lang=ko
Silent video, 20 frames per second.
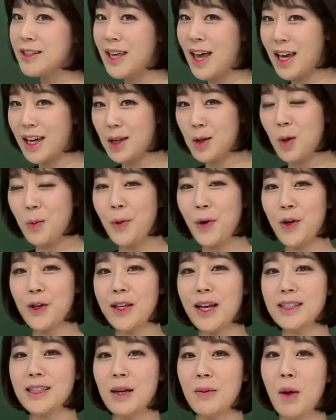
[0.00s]
세기로
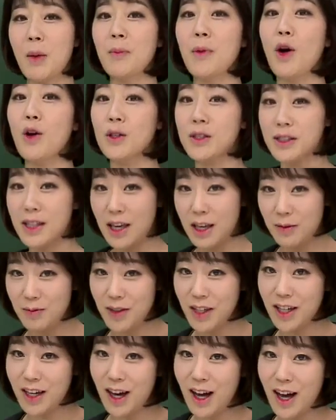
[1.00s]
표현하자면 몇
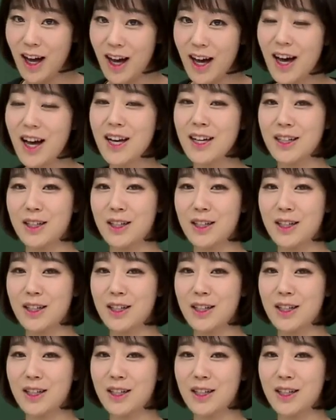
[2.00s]
세기입니까?